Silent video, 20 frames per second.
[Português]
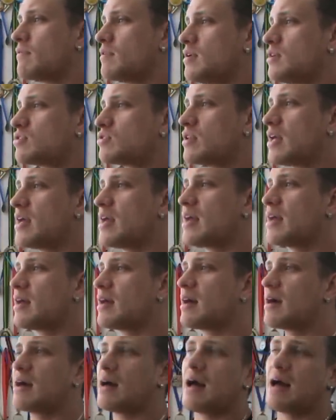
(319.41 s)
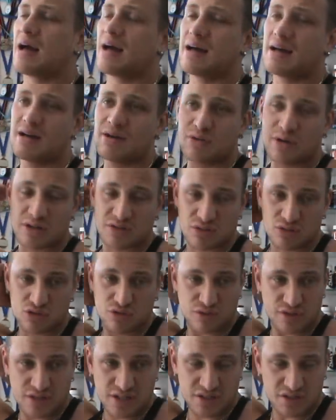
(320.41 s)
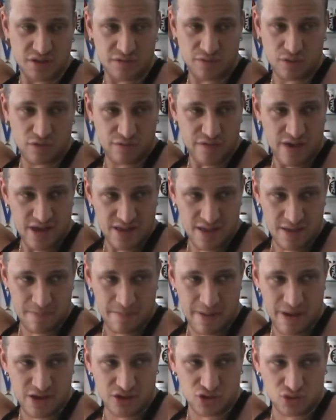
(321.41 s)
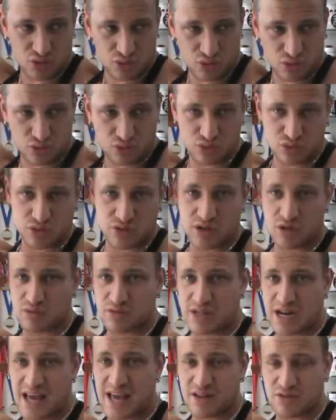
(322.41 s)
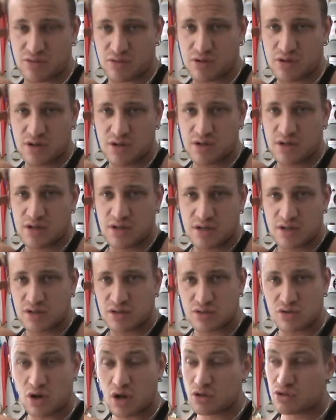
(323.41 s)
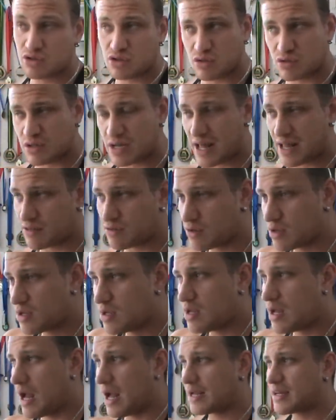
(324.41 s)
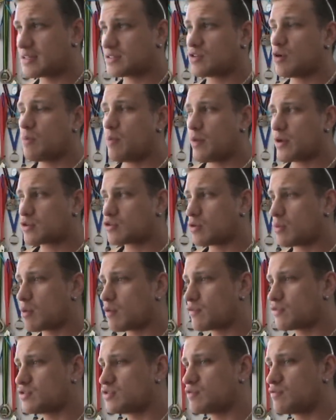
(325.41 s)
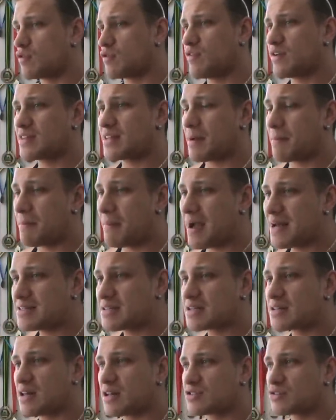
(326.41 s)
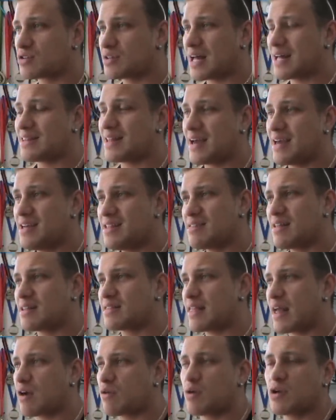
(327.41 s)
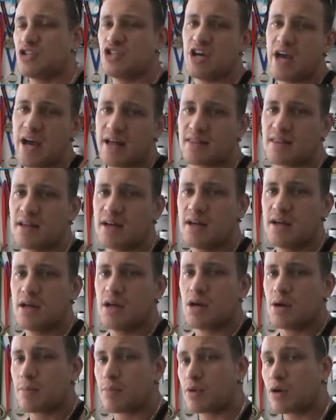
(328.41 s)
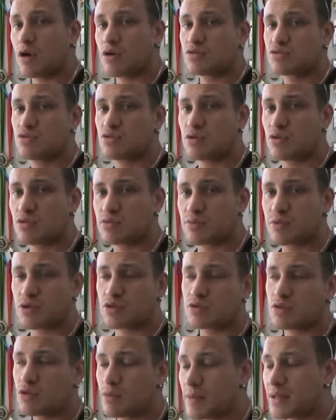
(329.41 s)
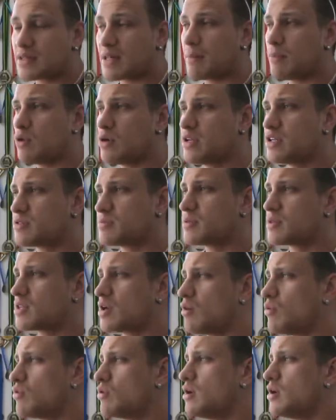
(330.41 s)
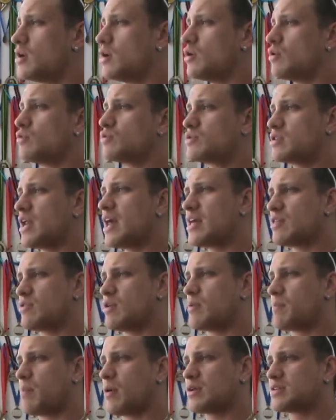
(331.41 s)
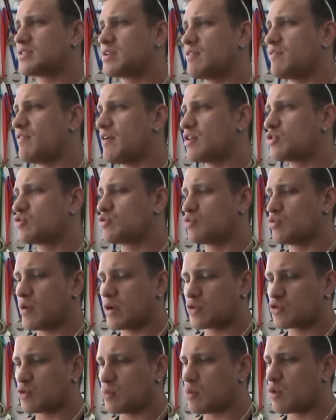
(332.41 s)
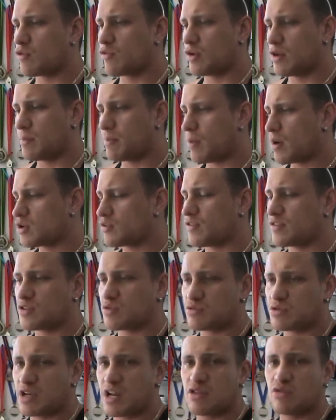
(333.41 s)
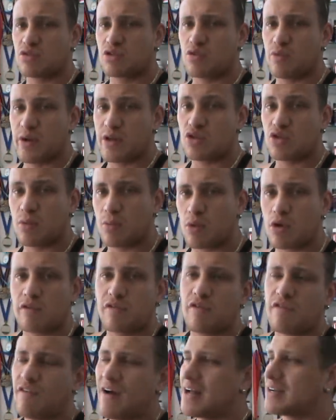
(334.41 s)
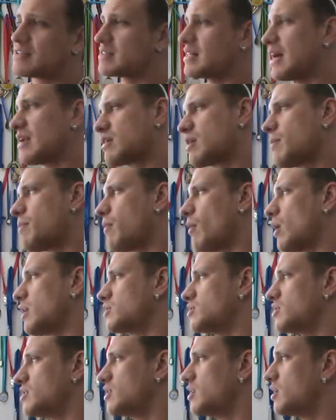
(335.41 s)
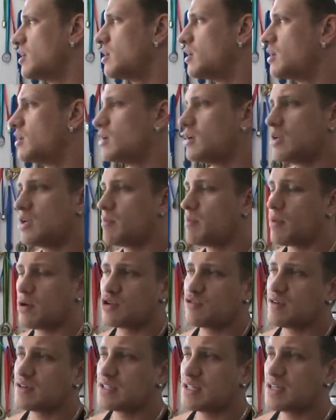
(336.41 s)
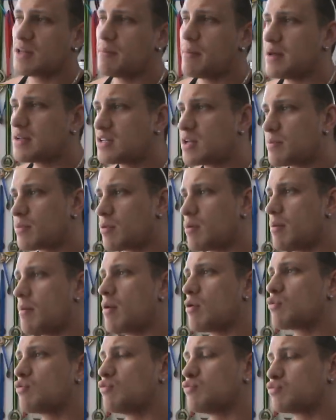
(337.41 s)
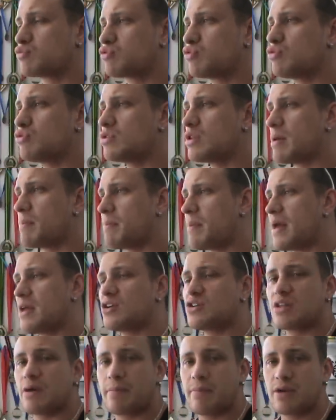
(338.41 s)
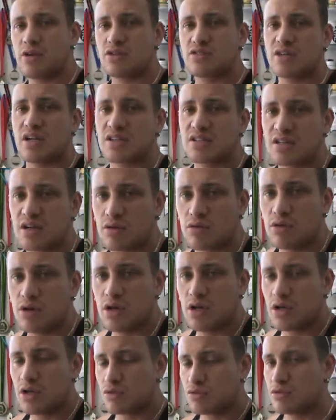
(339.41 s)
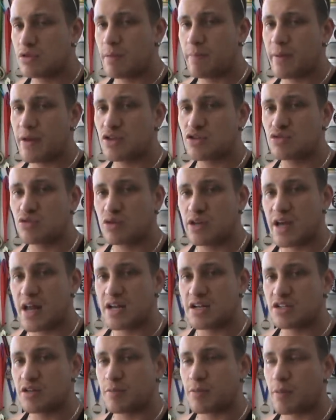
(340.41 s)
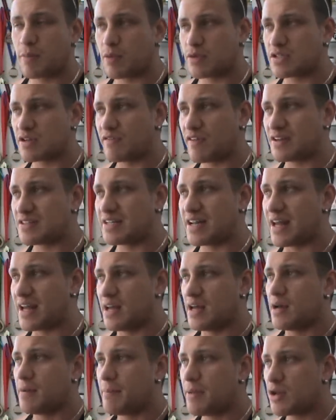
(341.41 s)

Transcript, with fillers: Isso tem. A questão de você desenvolver depende do, do seu treino. Só do seu treino. A questão para o ectomorfo desenvolver está mais relacionada ainda até com a dieta, por causa do, por conta do metabolismo. Então, o treino ele pode ser feito do ectomorfo, ele pode fazer um treino que um endomorfo faz? Claro que pode. Ele pode fazer também, sem problema algum. Tudo depende da periodização. Tudo depende do que ele se propôs a fazer.